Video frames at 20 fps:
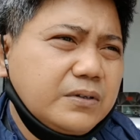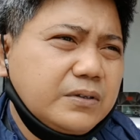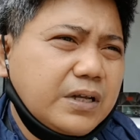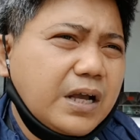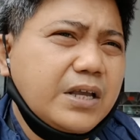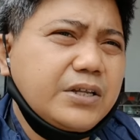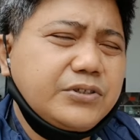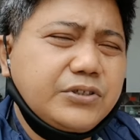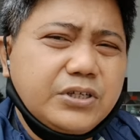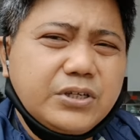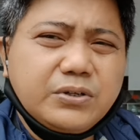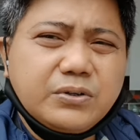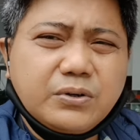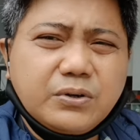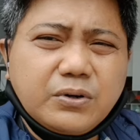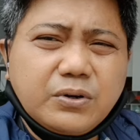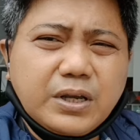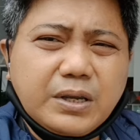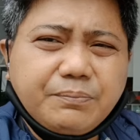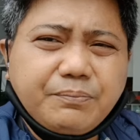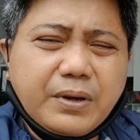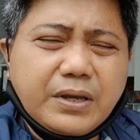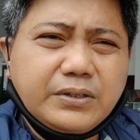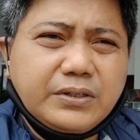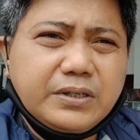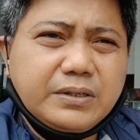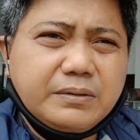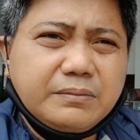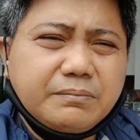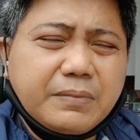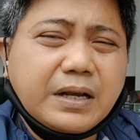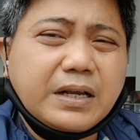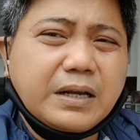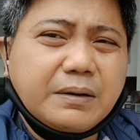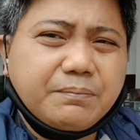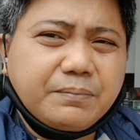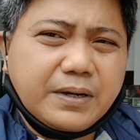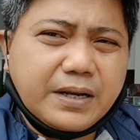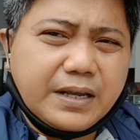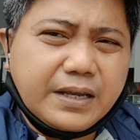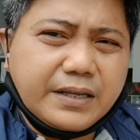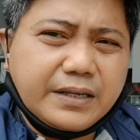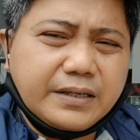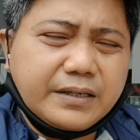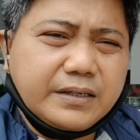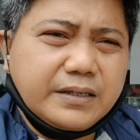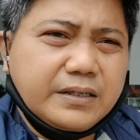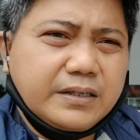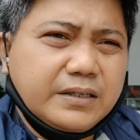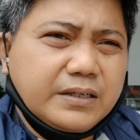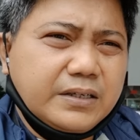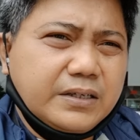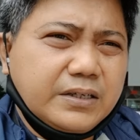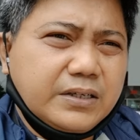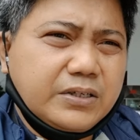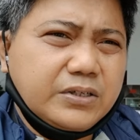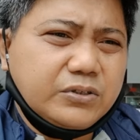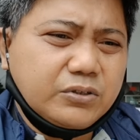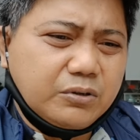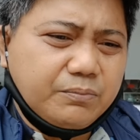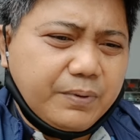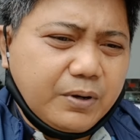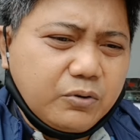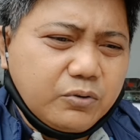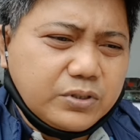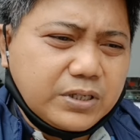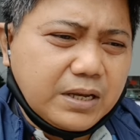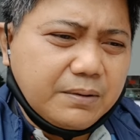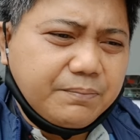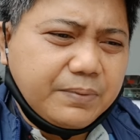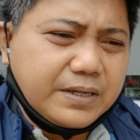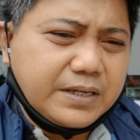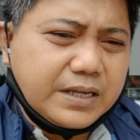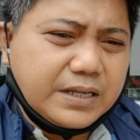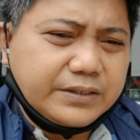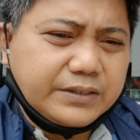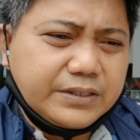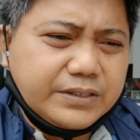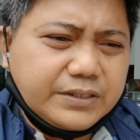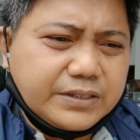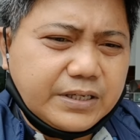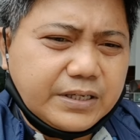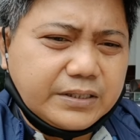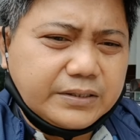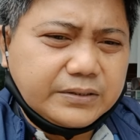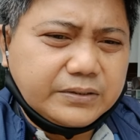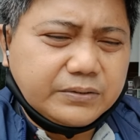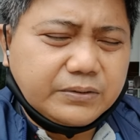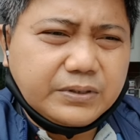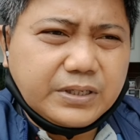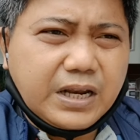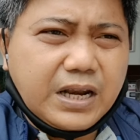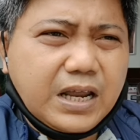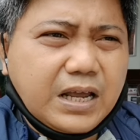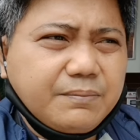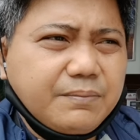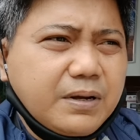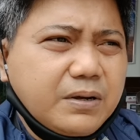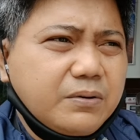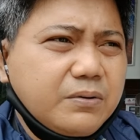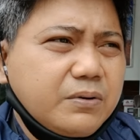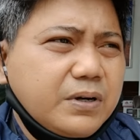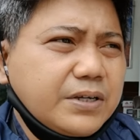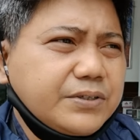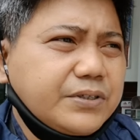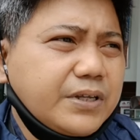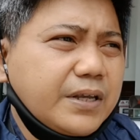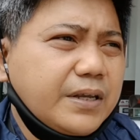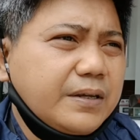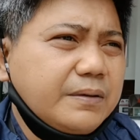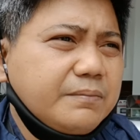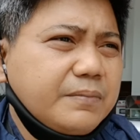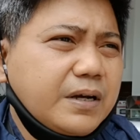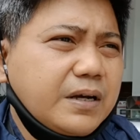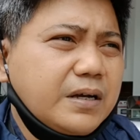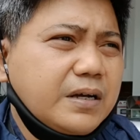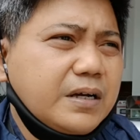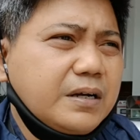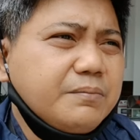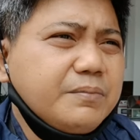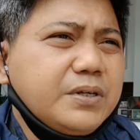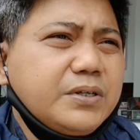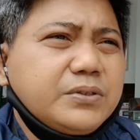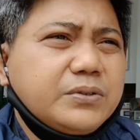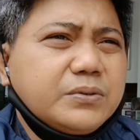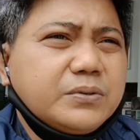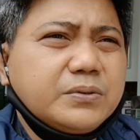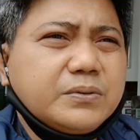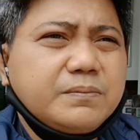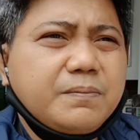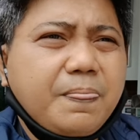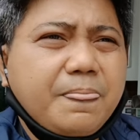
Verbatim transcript: Kahit sino ho, ay eh, pwedeng mag-apply. So, pag-usapan natin yan. So, nalaman ko kasi, mga kamitsu,